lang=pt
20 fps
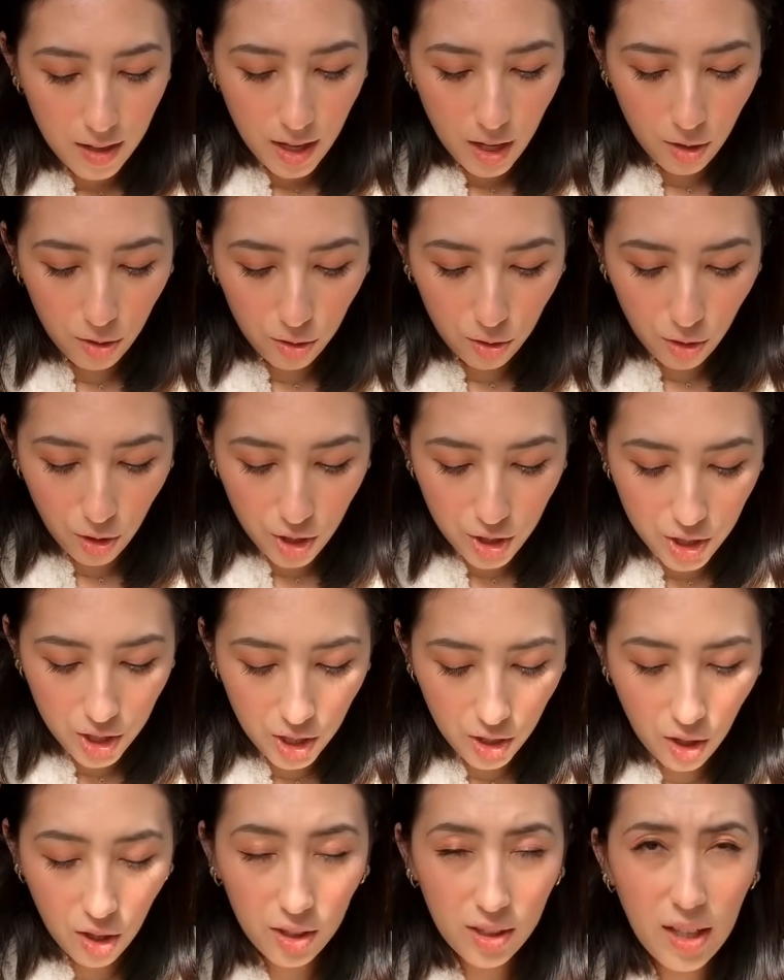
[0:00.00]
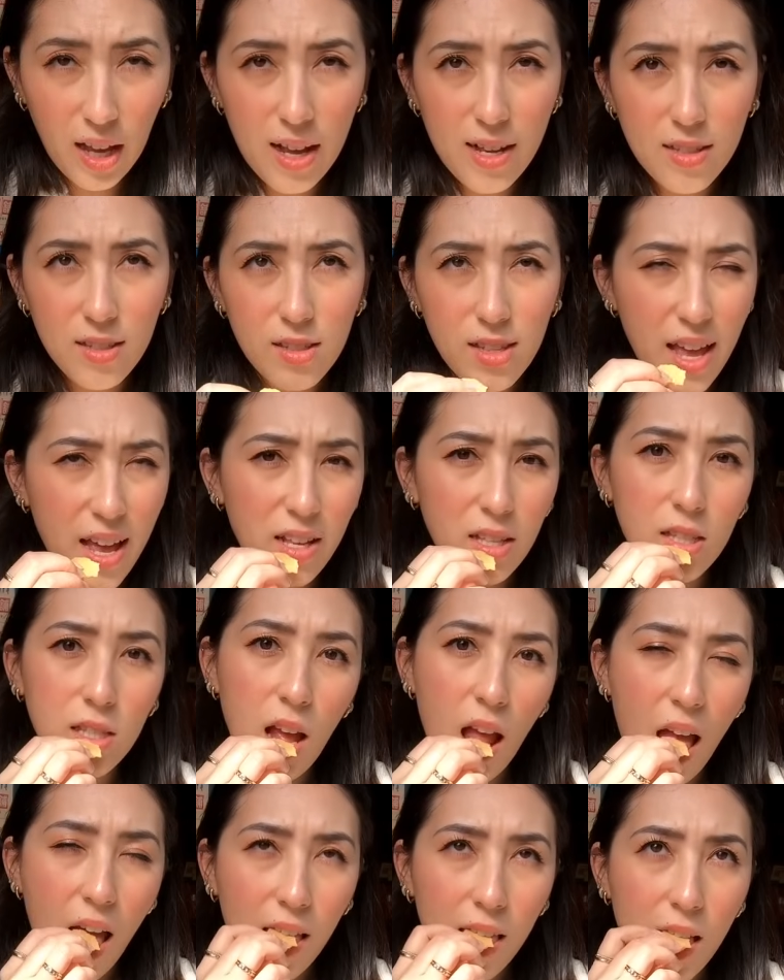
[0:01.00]
Eu dou acho que nota 6.
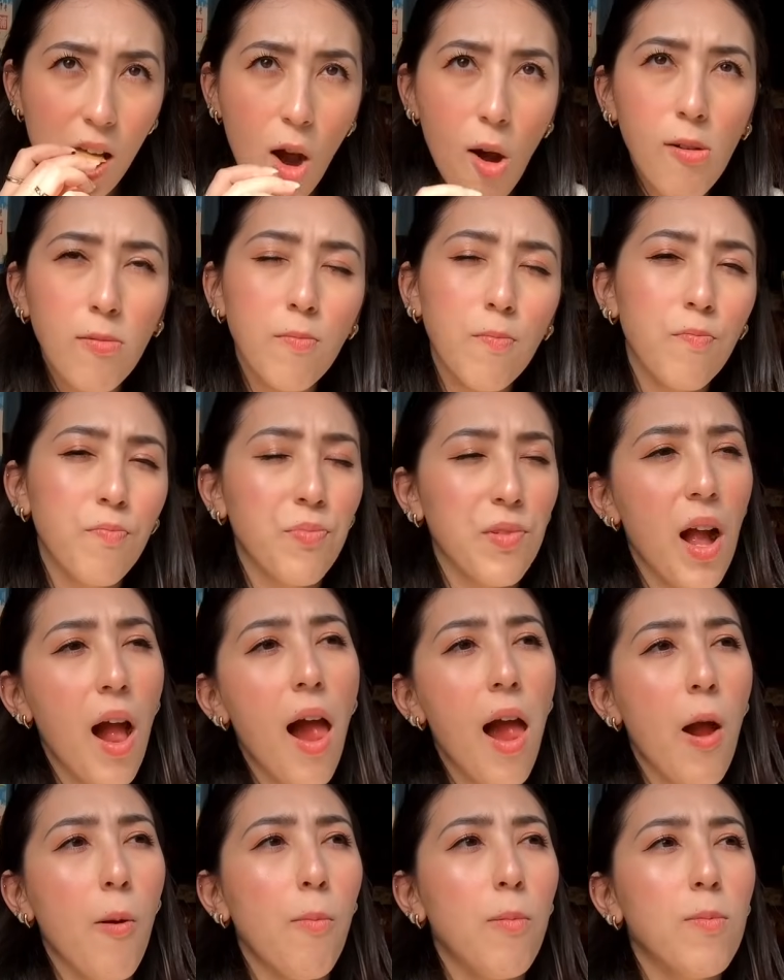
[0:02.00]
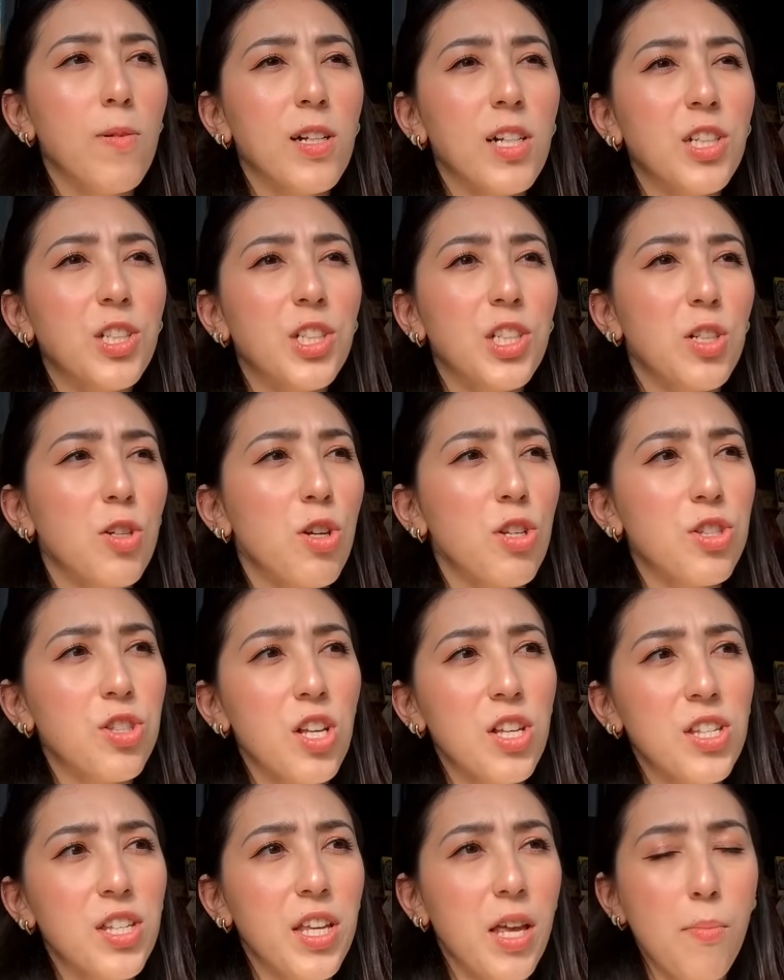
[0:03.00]
6 também? É, é uma bolachinha
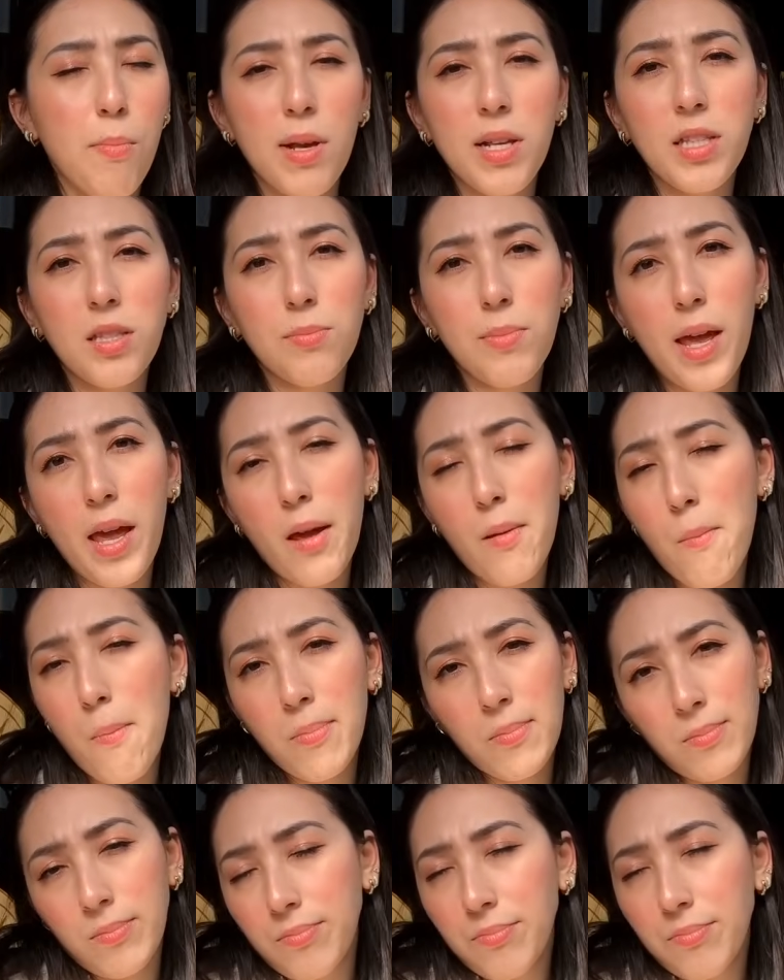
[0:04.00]
gostosinha, mas também... É